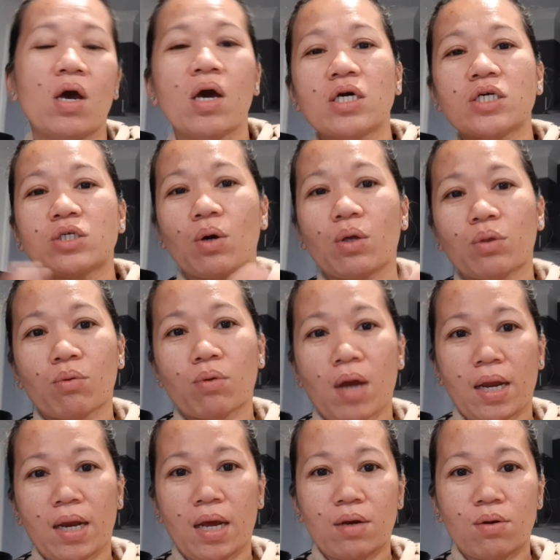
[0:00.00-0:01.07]
So itong
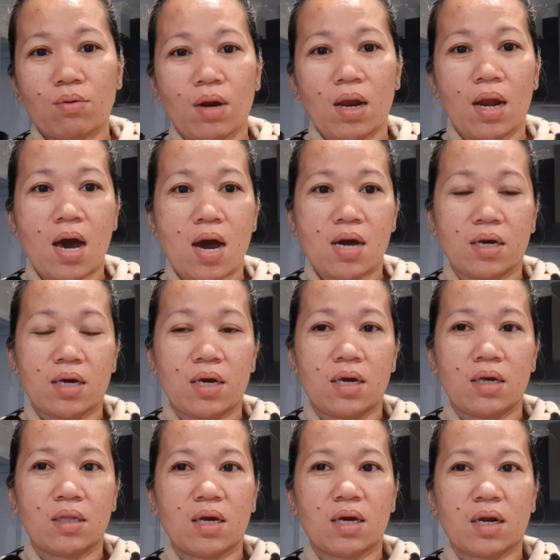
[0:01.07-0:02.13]
nanay nung lalaki,
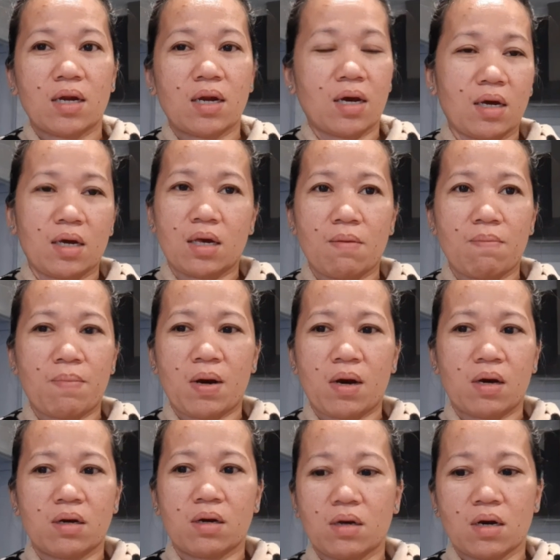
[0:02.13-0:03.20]
hindi rin
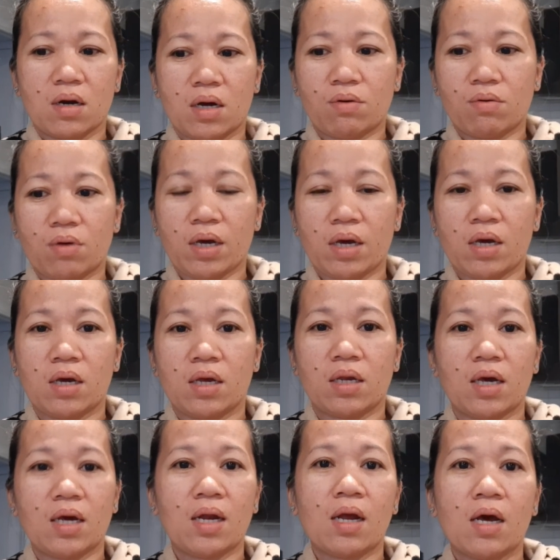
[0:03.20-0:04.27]
nakikipag ano kay
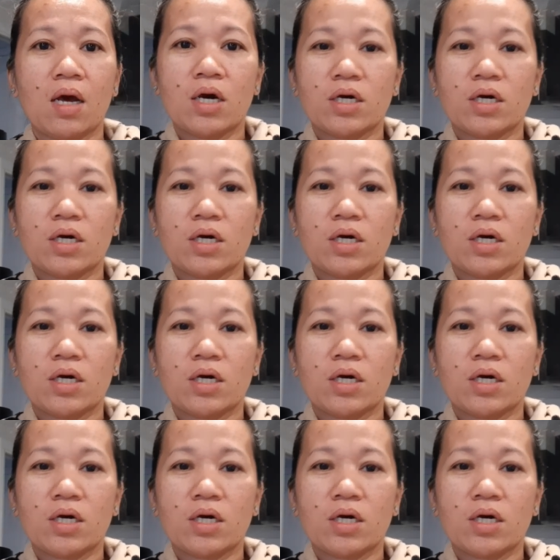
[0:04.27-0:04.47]
Neil.